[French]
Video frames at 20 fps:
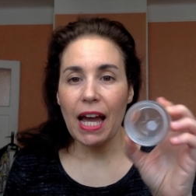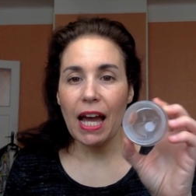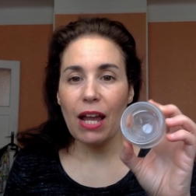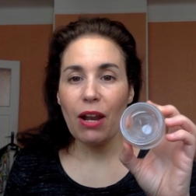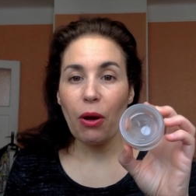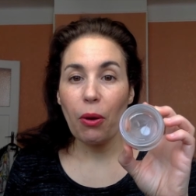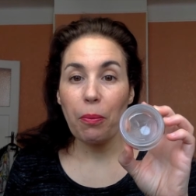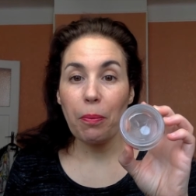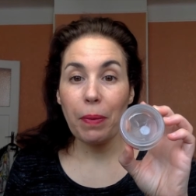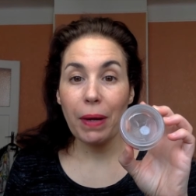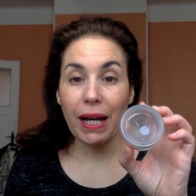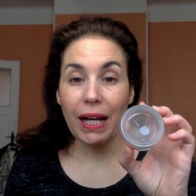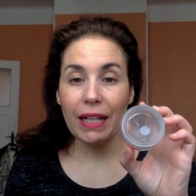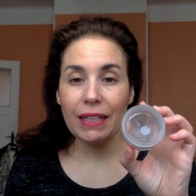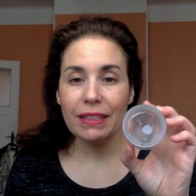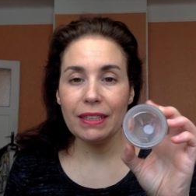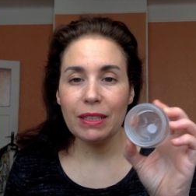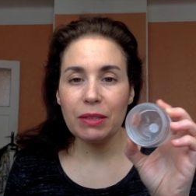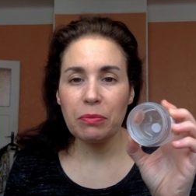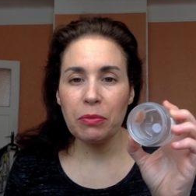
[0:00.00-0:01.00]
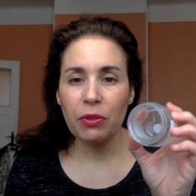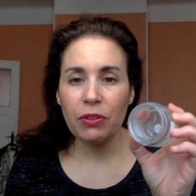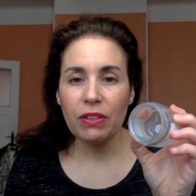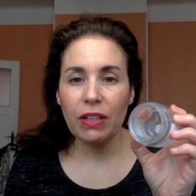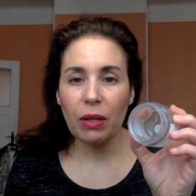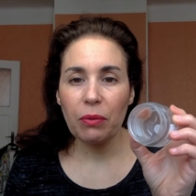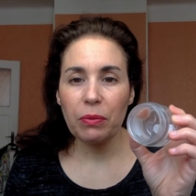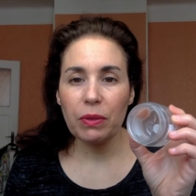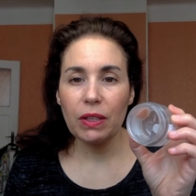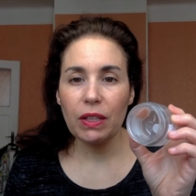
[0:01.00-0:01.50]
Alors, pratiquement
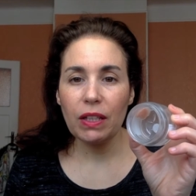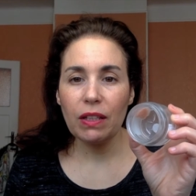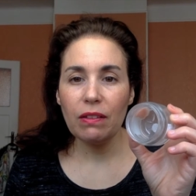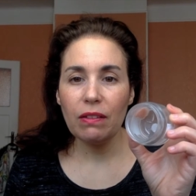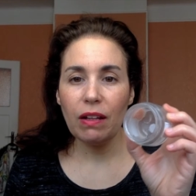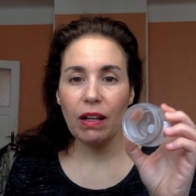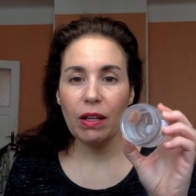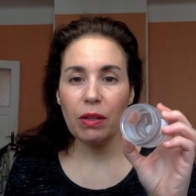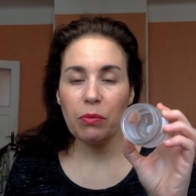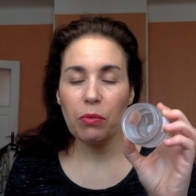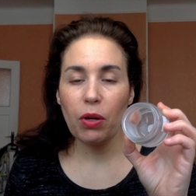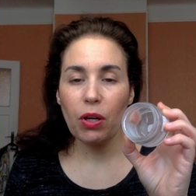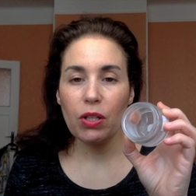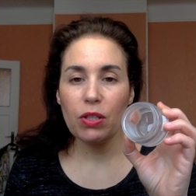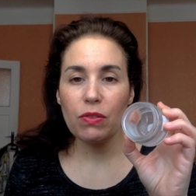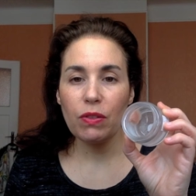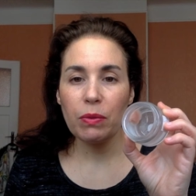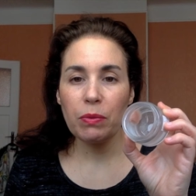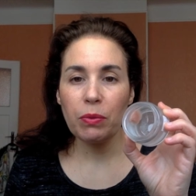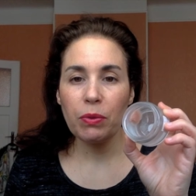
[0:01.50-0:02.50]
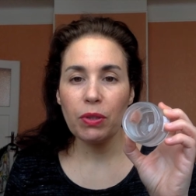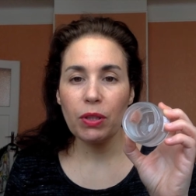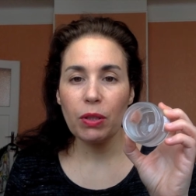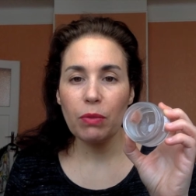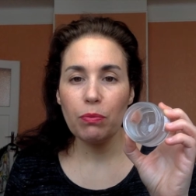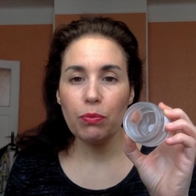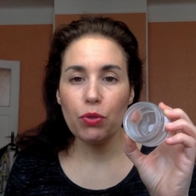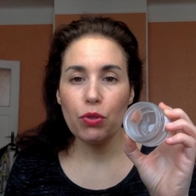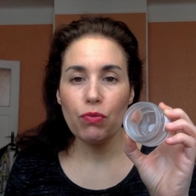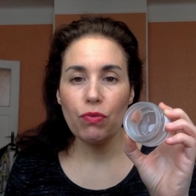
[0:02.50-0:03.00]
terminé. Là, il m'en reste vraiment
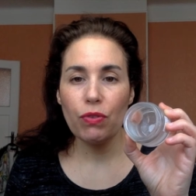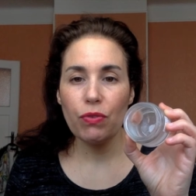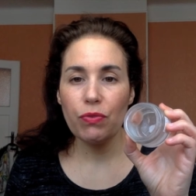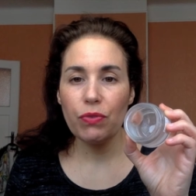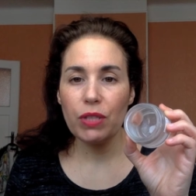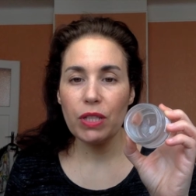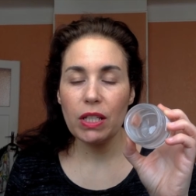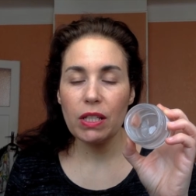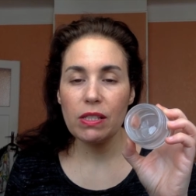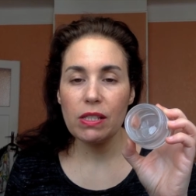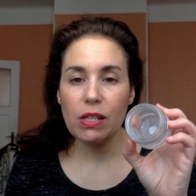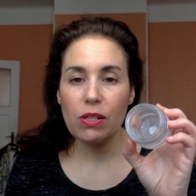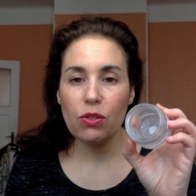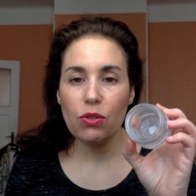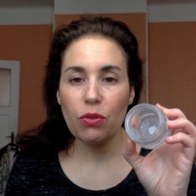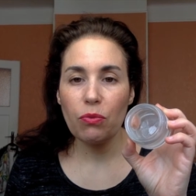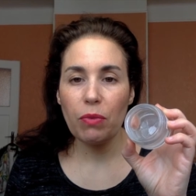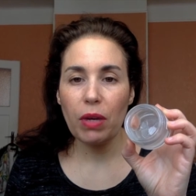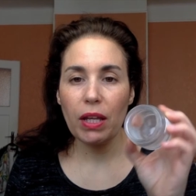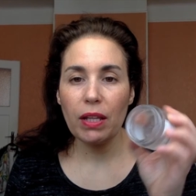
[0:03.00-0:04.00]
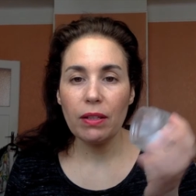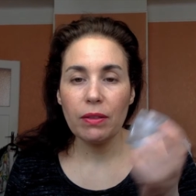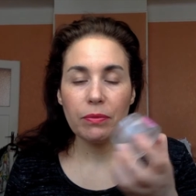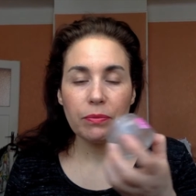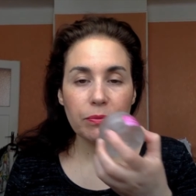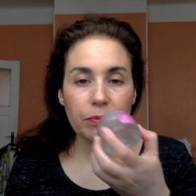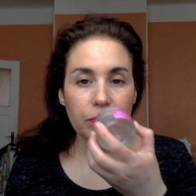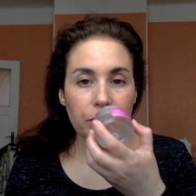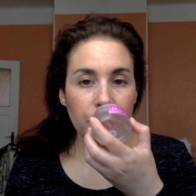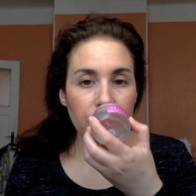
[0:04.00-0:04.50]
très peu. Je vais le finir cette semaine.
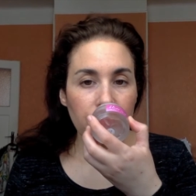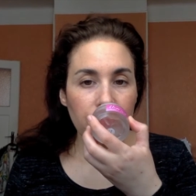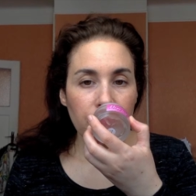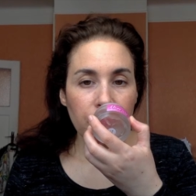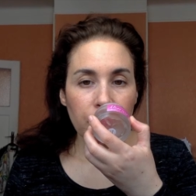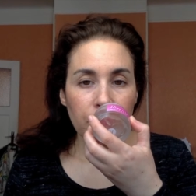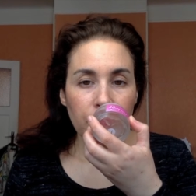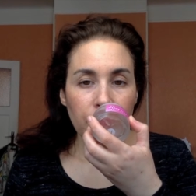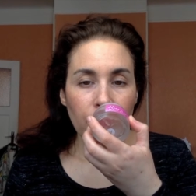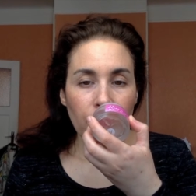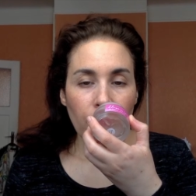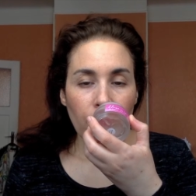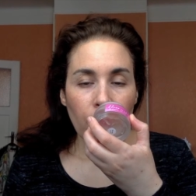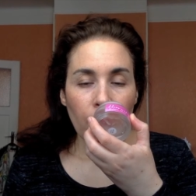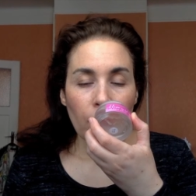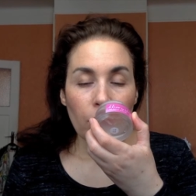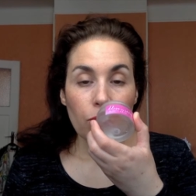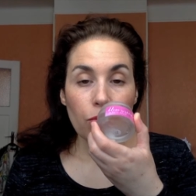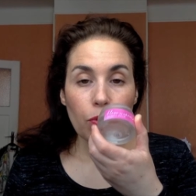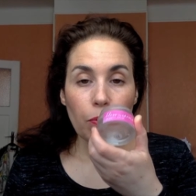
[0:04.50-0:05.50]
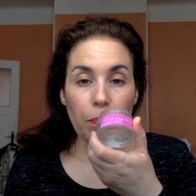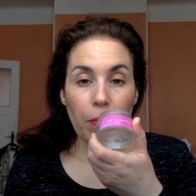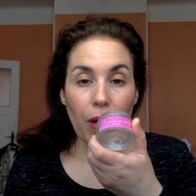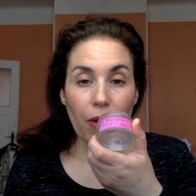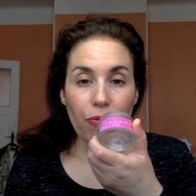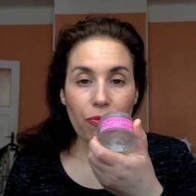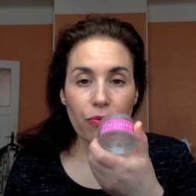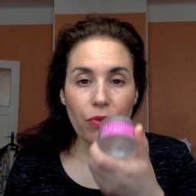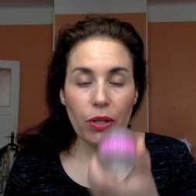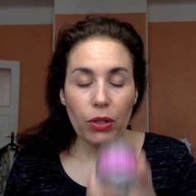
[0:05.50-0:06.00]
Ce
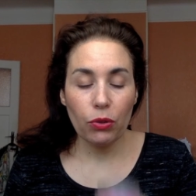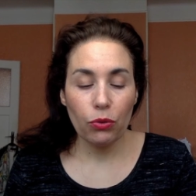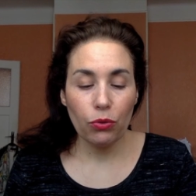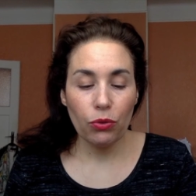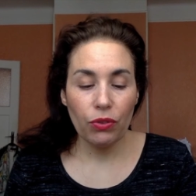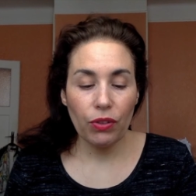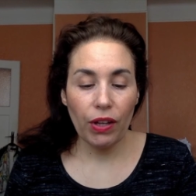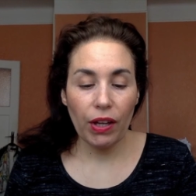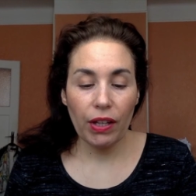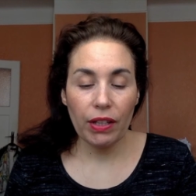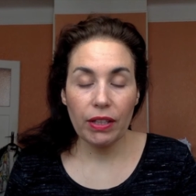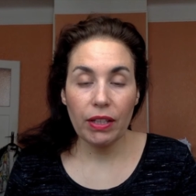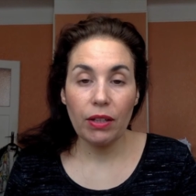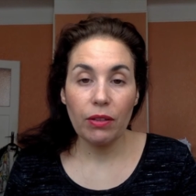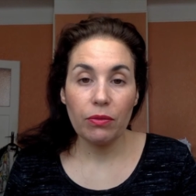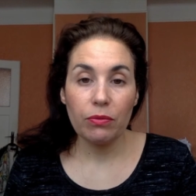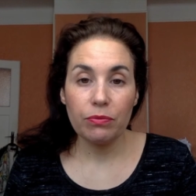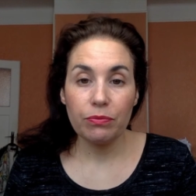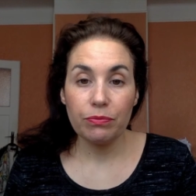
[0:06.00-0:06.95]
parfum de dingue